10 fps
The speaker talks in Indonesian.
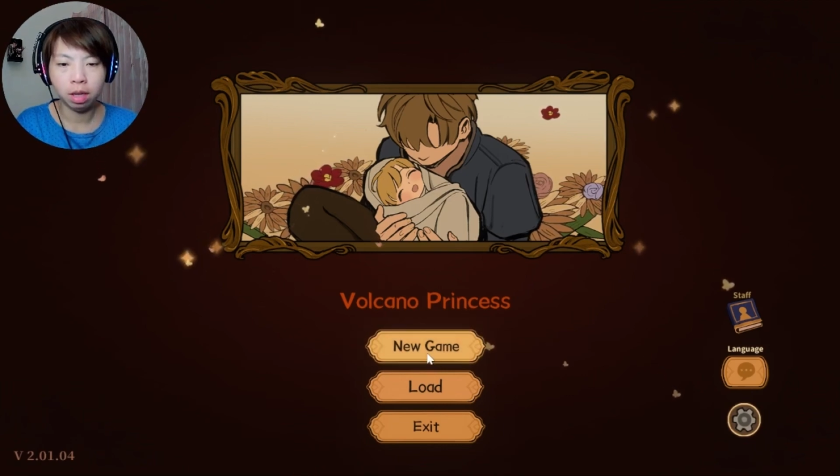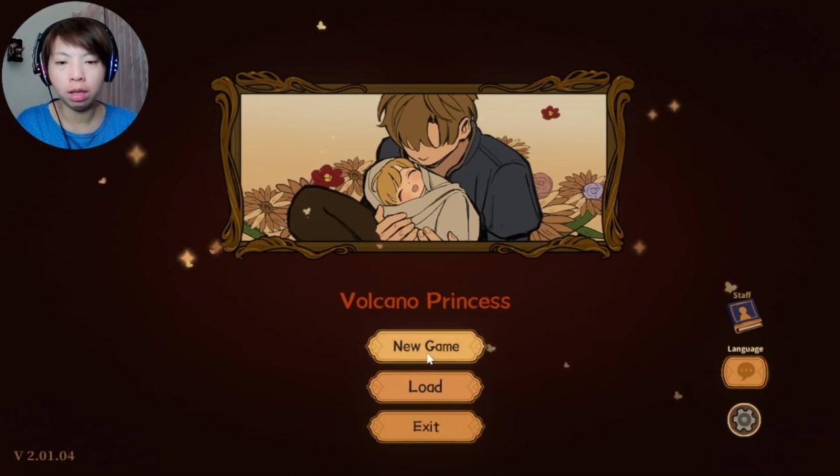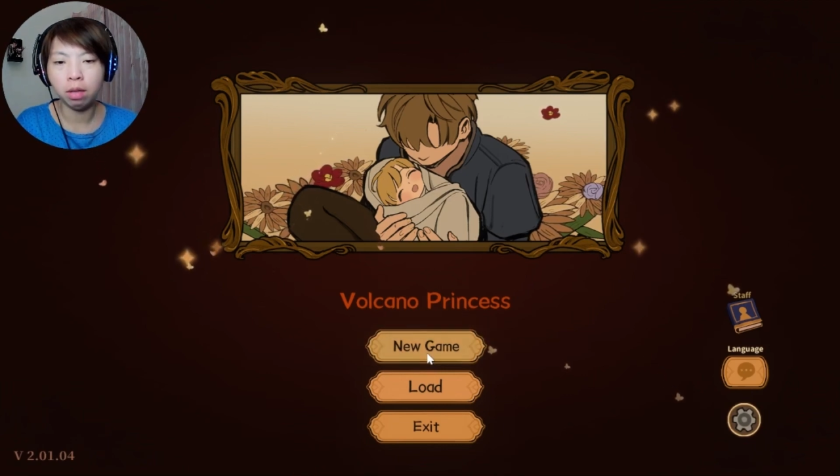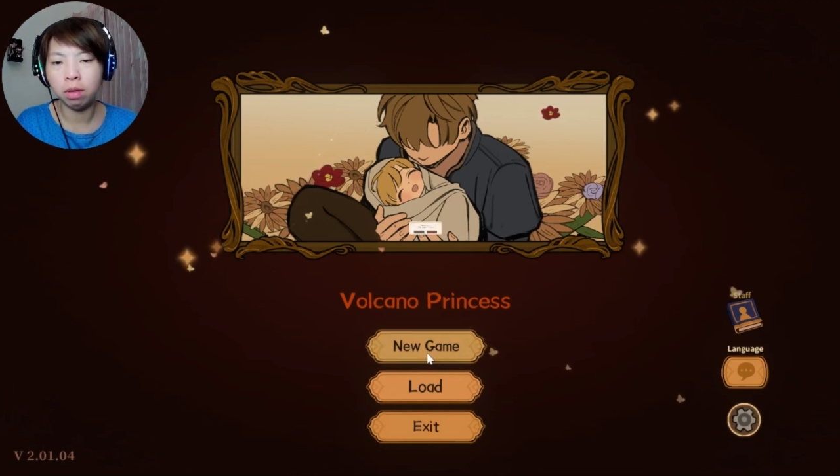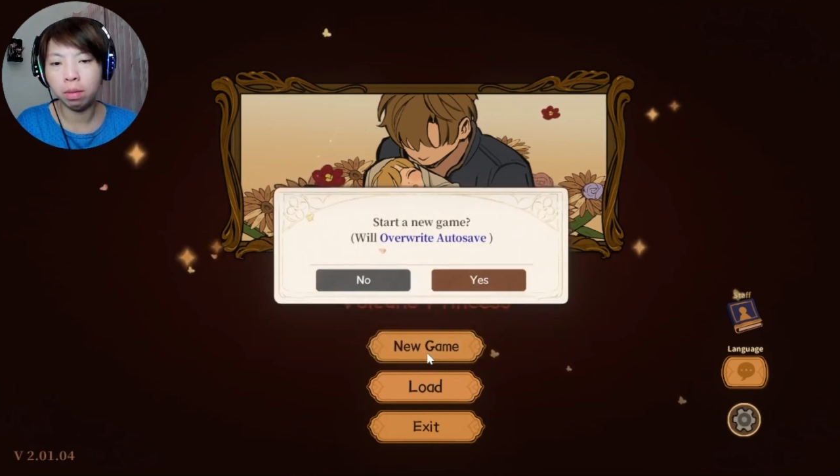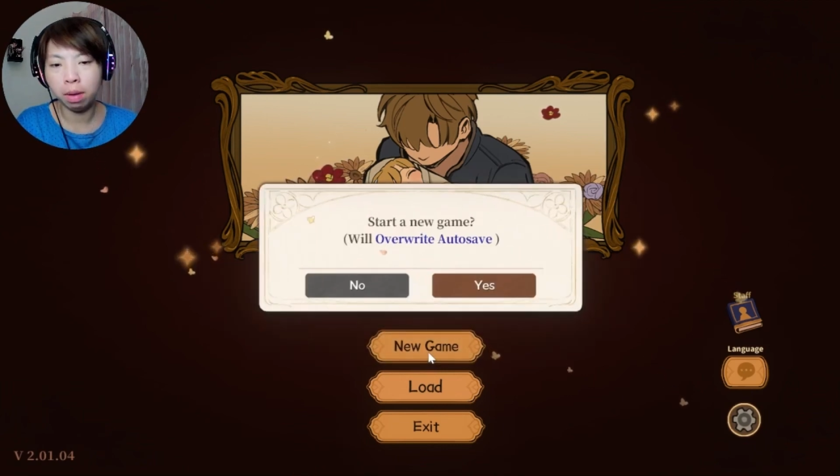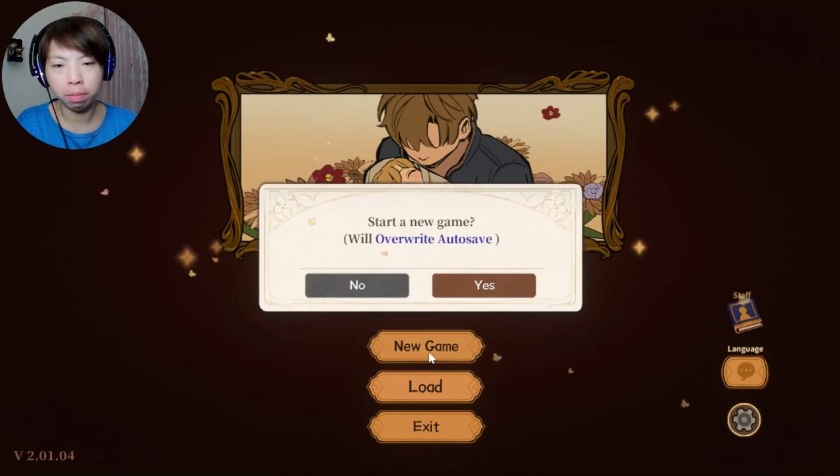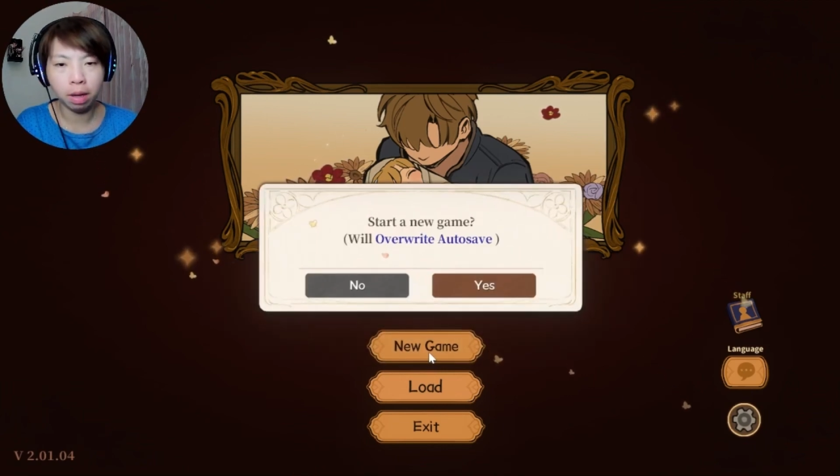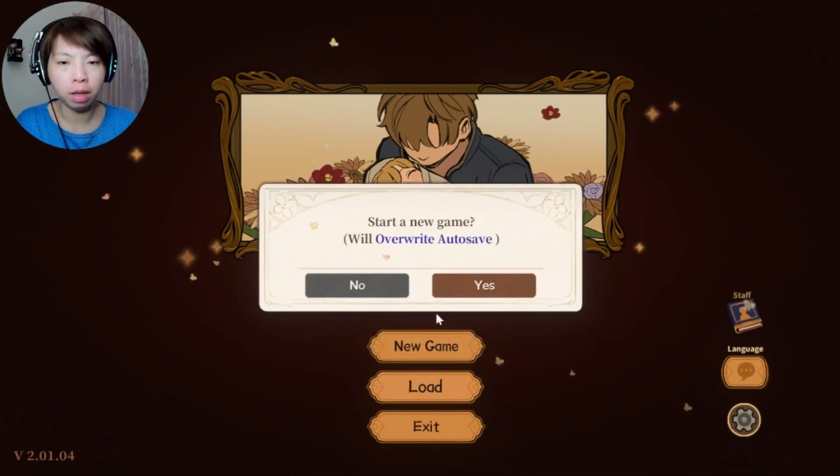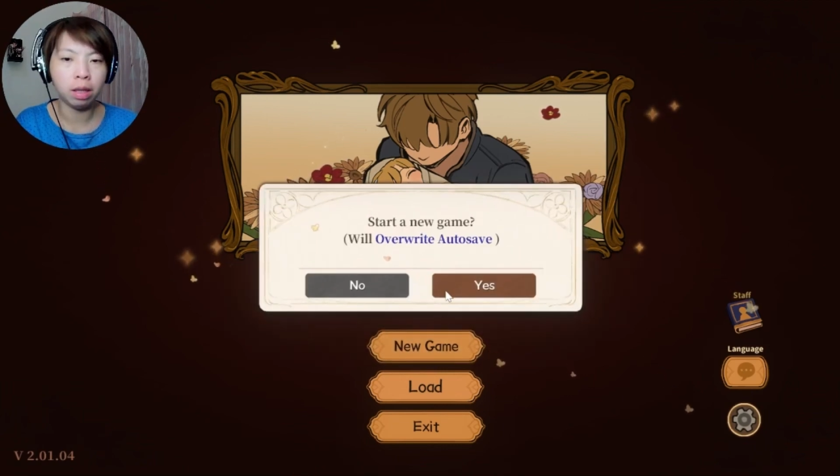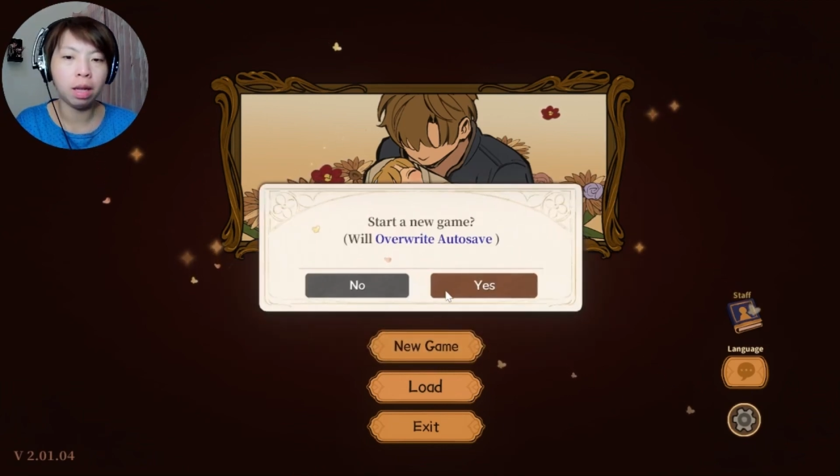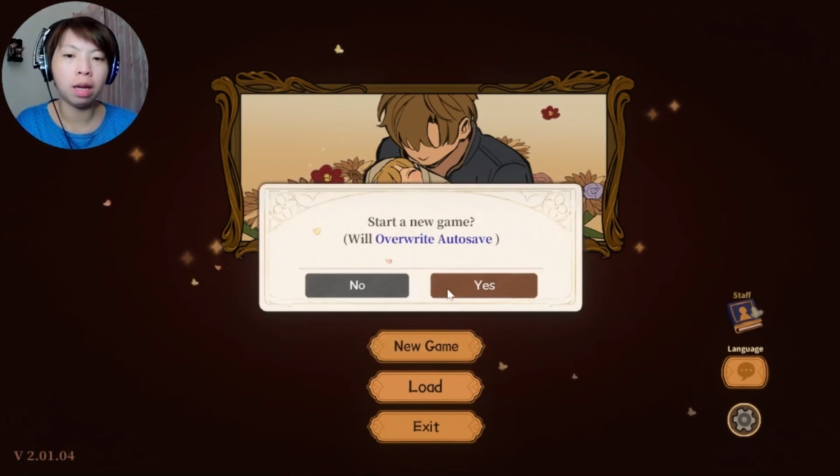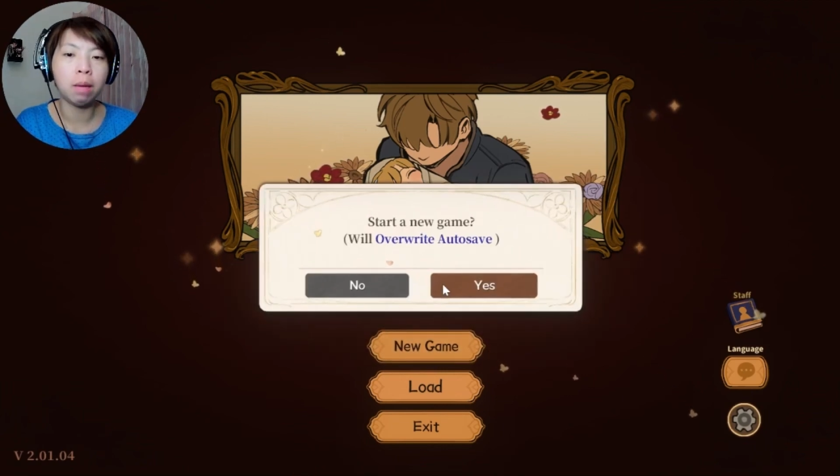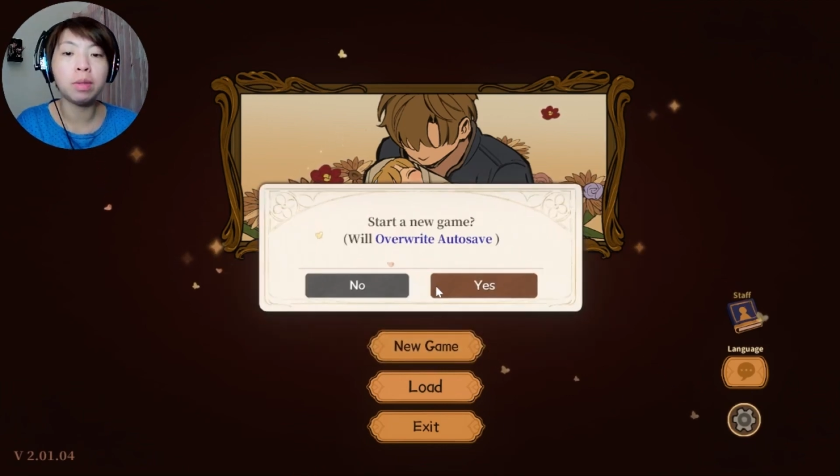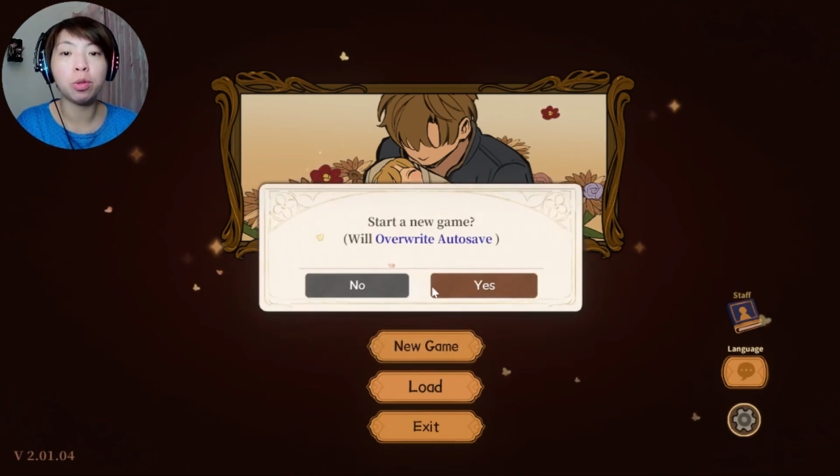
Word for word: Gak tahu game apa, kita akan